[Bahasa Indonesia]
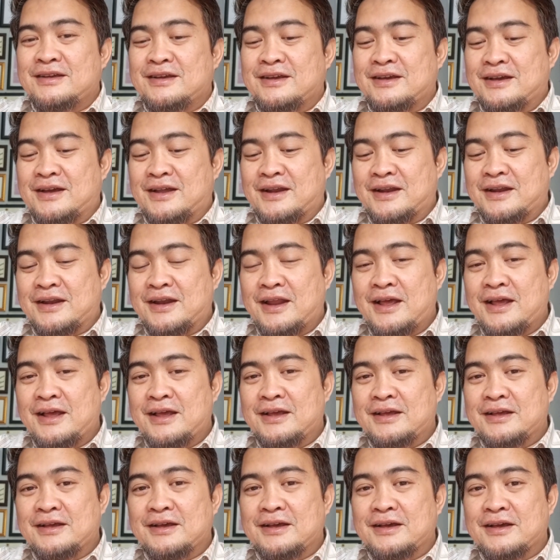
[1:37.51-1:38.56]
karena
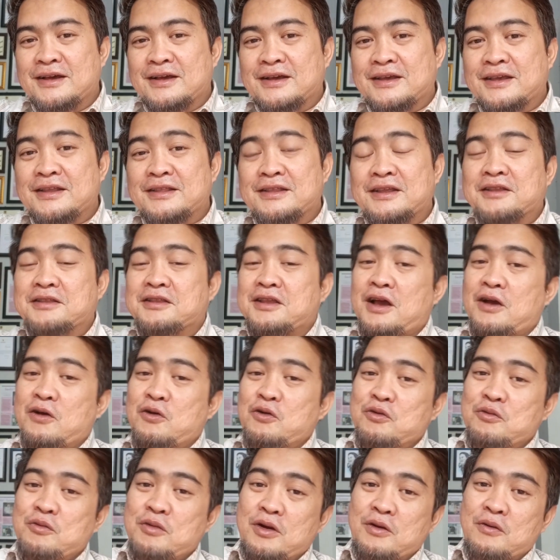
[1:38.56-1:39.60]
eh, kita
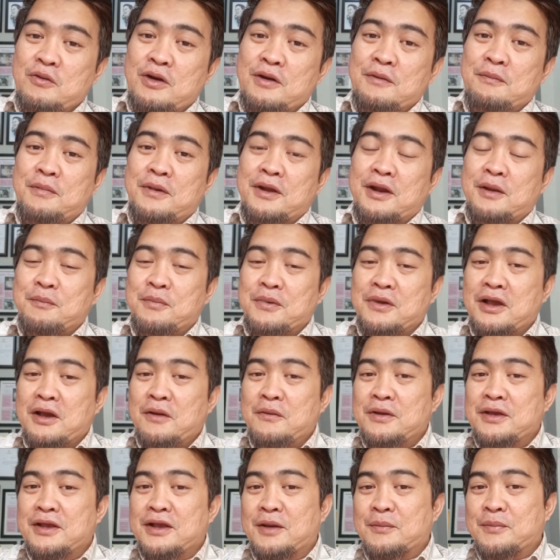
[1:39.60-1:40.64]
tahu bahwa para
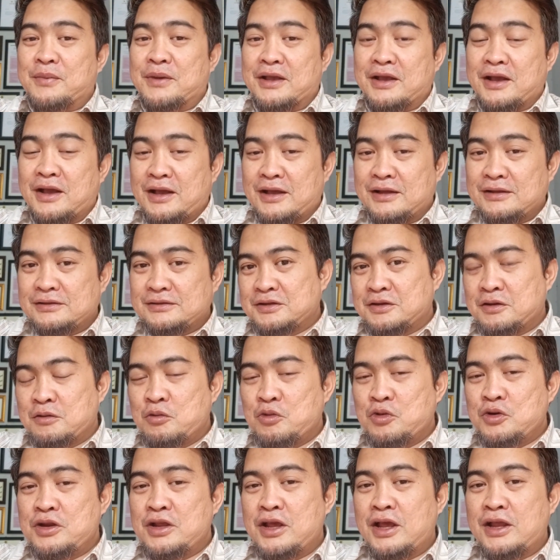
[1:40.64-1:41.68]
pegawai KPK
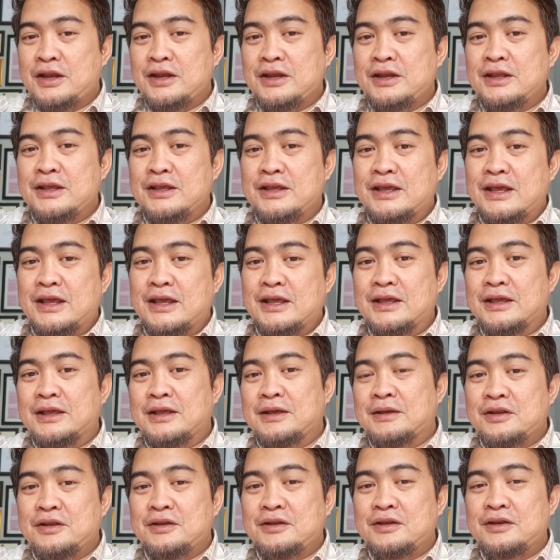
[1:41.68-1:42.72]
kemudian di,
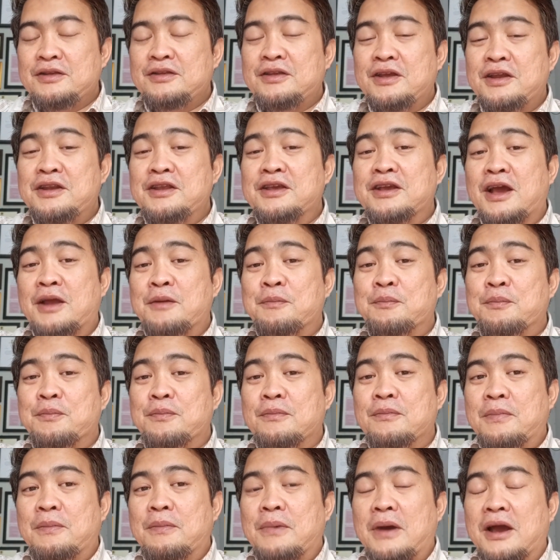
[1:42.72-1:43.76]
dijadikan
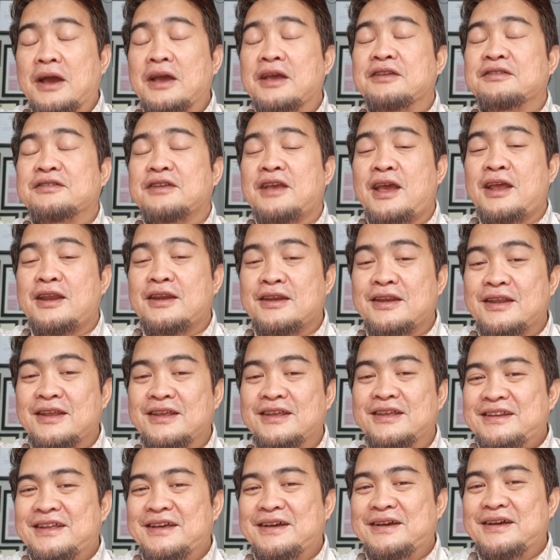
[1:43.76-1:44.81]
ASN.
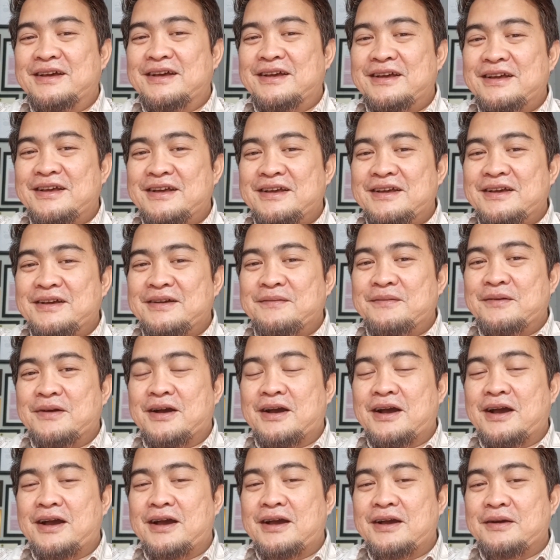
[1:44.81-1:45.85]
Nah,
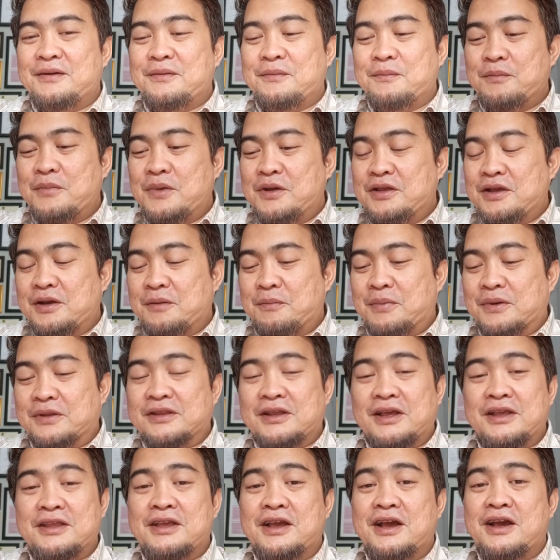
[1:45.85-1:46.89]
maka banyak
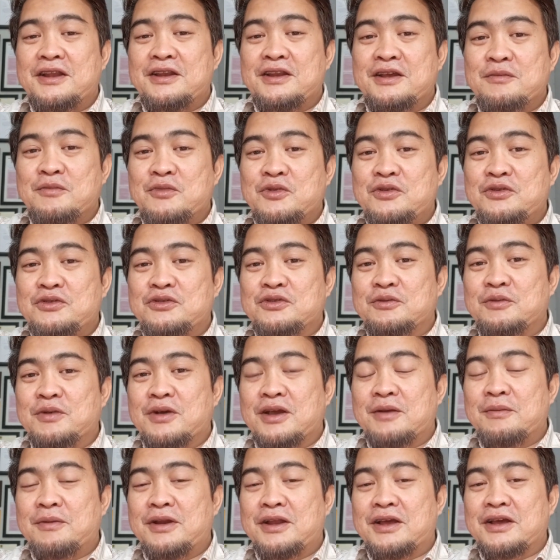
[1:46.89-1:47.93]
pertanyaan yang muncul
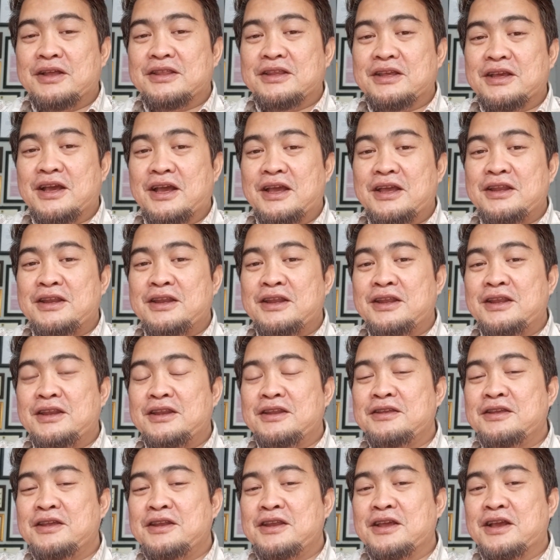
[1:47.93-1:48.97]
bagaimana ketika ini
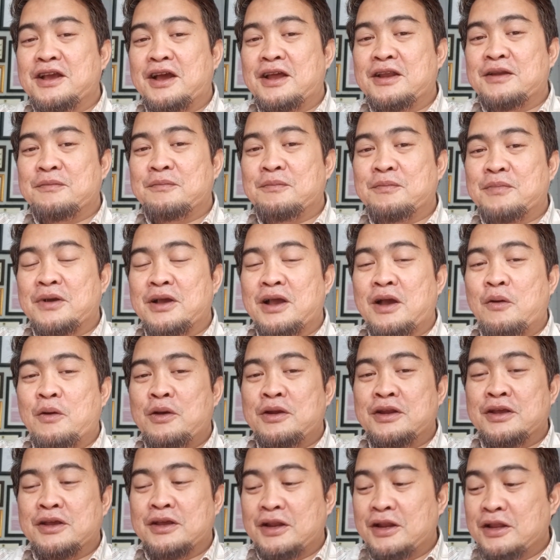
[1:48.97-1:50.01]
dijadikan pegawai
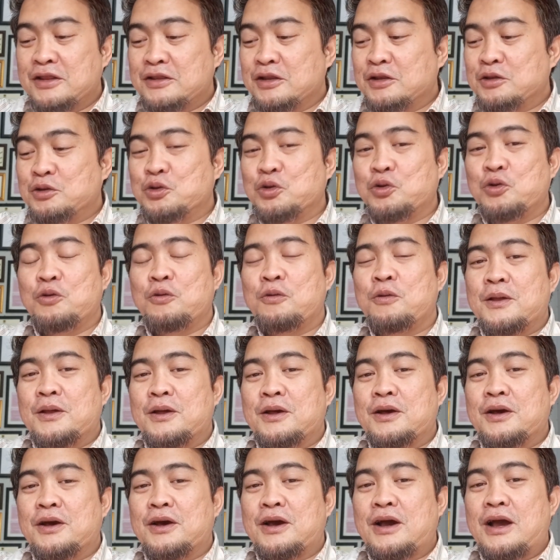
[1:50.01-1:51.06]
negeri tentu
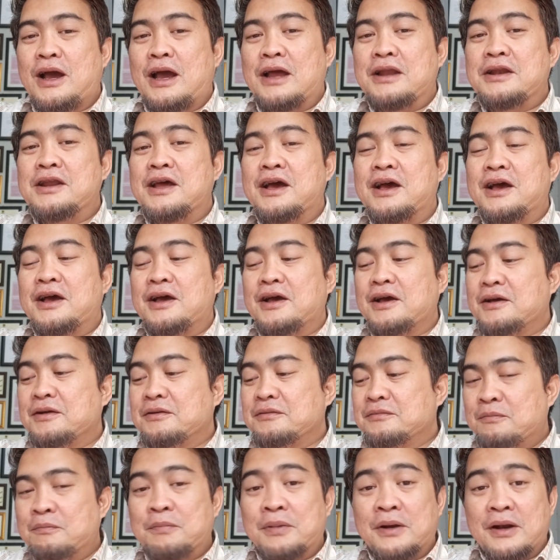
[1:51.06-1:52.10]
uh, ada
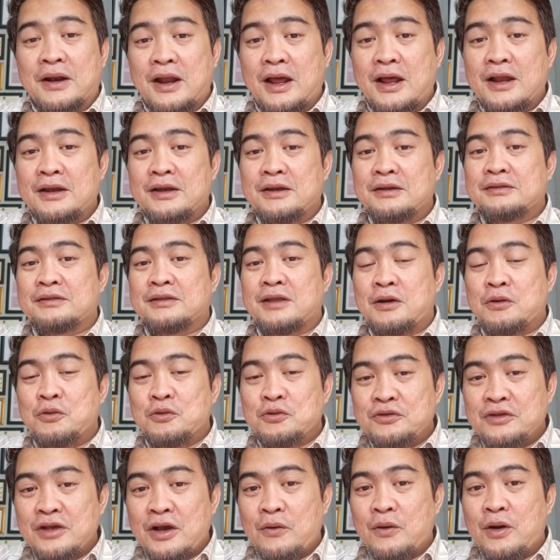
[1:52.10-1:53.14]
peran
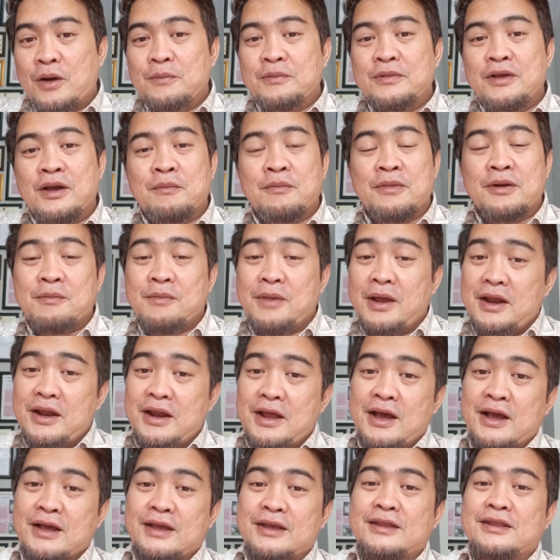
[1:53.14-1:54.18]
tanggung jawab yang
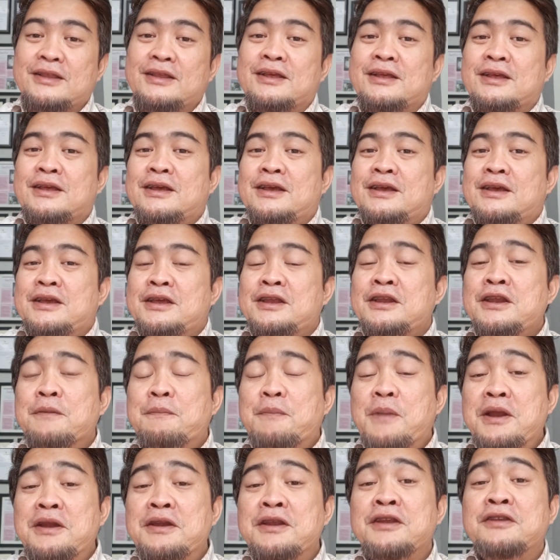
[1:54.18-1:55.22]
berbeda gitu
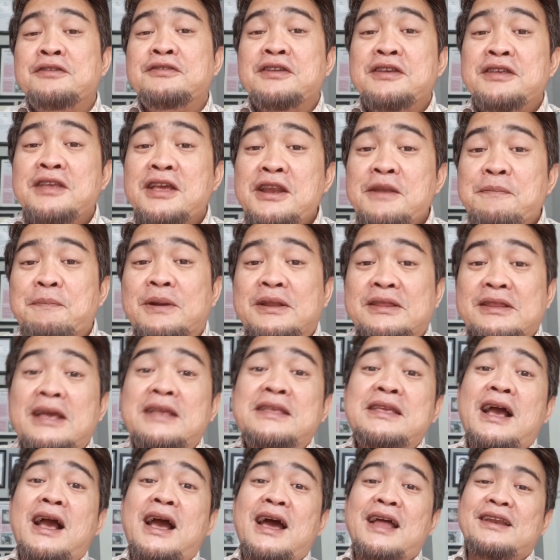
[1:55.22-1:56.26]
independensinya
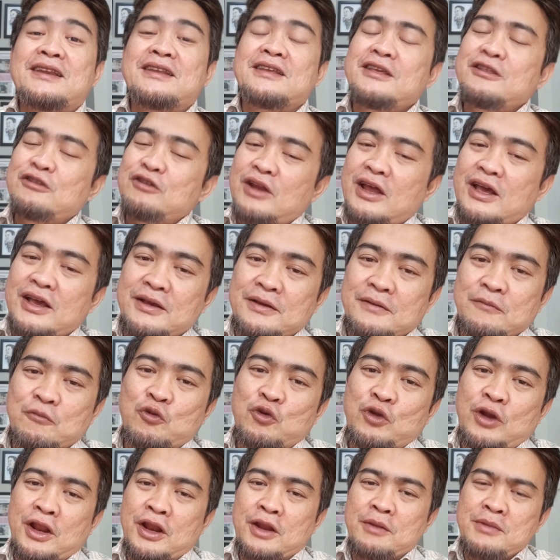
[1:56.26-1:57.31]
dipertanyakan itulah
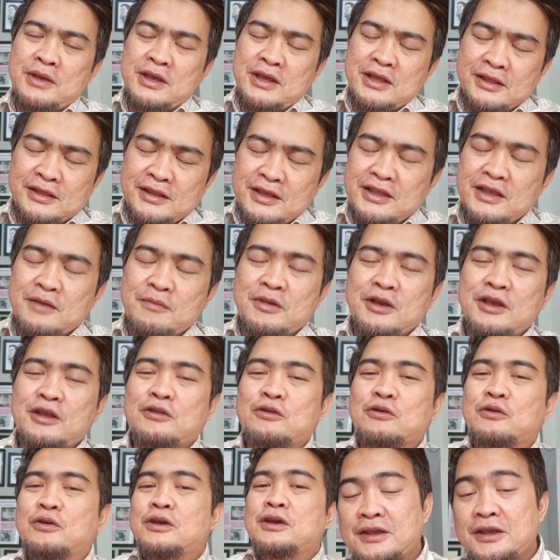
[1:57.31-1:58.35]
kurang lebih intinya
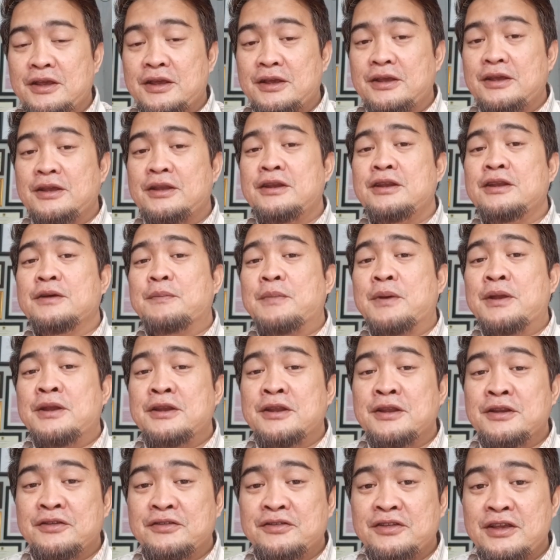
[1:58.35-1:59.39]
begitu
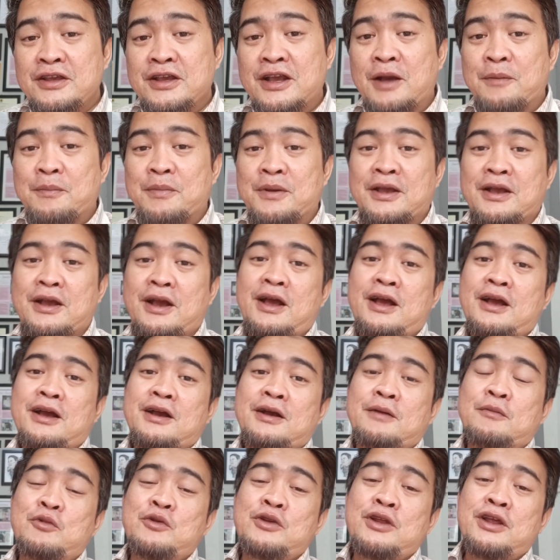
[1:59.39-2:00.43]
independensi
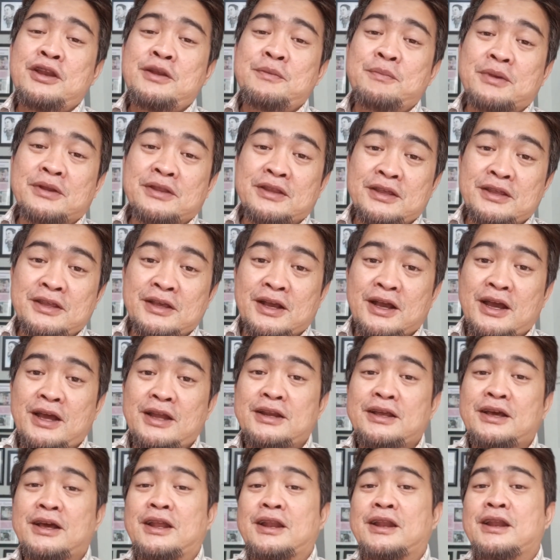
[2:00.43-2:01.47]
KPK kemudian dipertanyakan
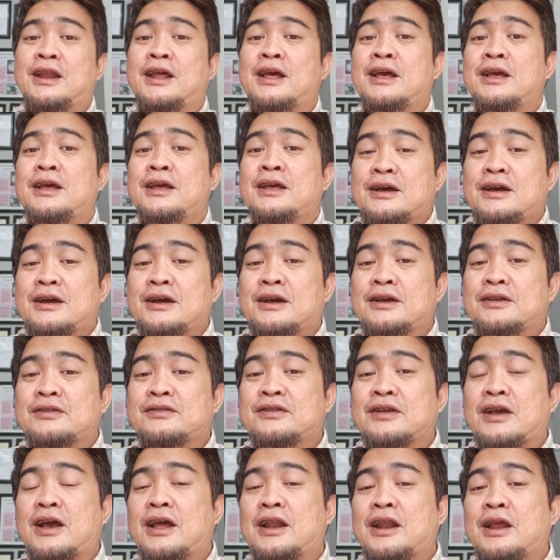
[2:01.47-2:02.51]
karena eh,
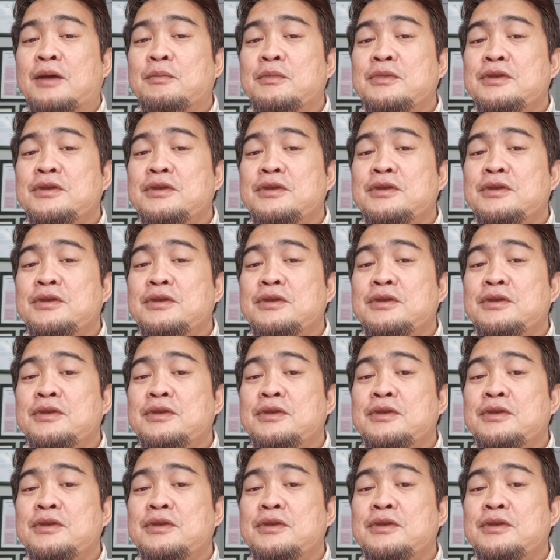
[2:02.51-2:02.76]
sekarang